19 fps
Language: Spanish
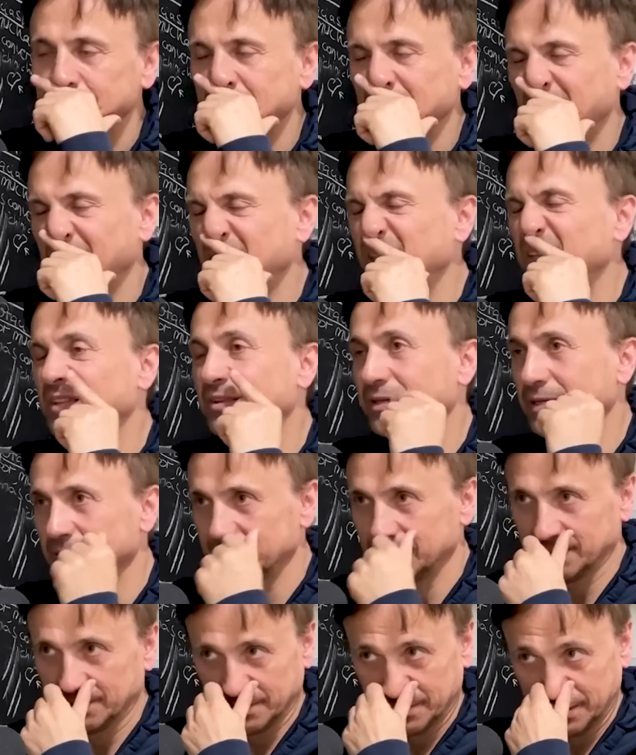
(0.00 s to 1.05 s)
Te
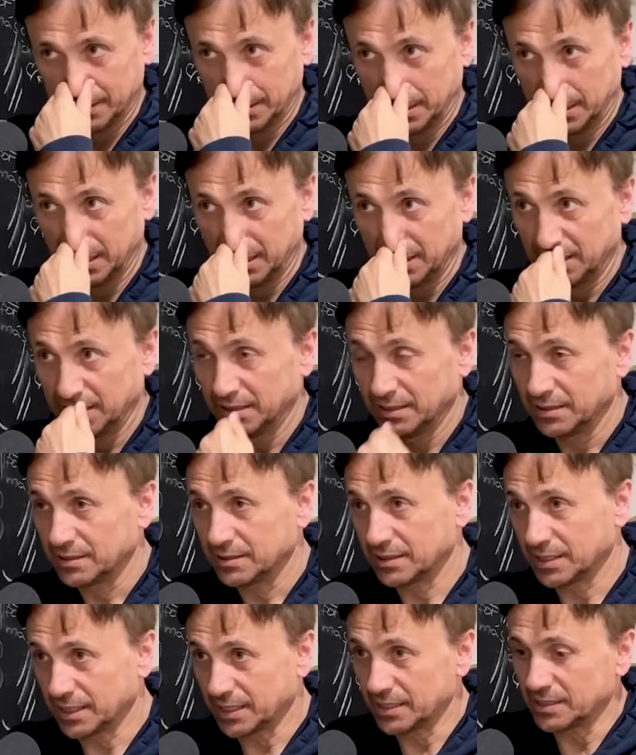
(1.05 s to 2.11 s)
dicen,
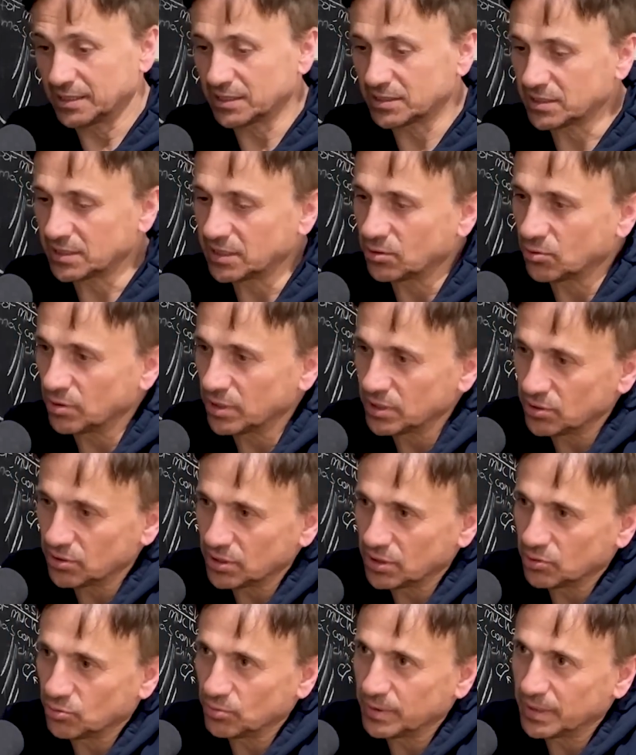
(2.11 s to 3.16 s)
te quitas cinco años
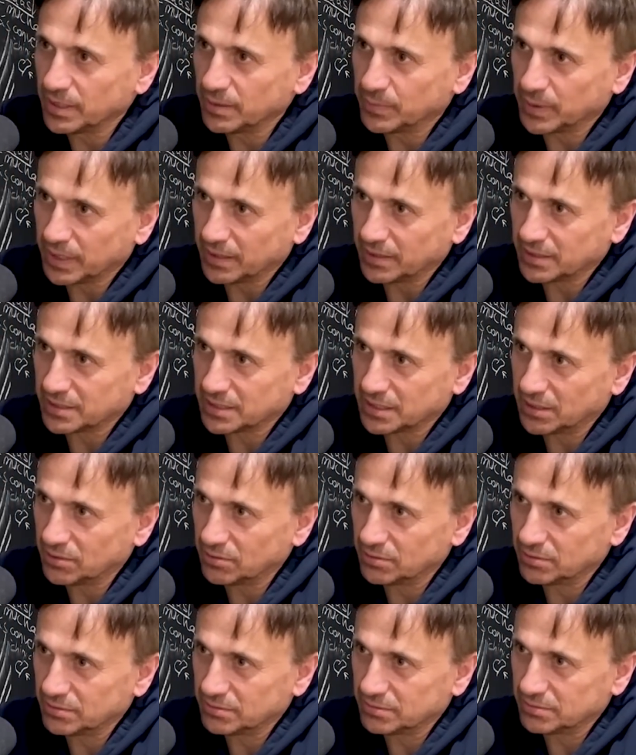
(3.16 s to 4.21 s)
de tu vida para
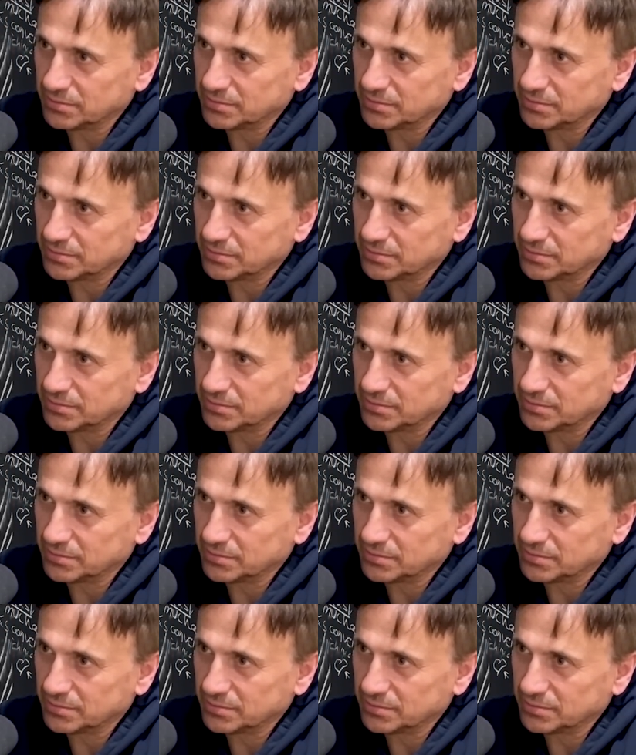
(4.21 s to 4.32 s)
dárselo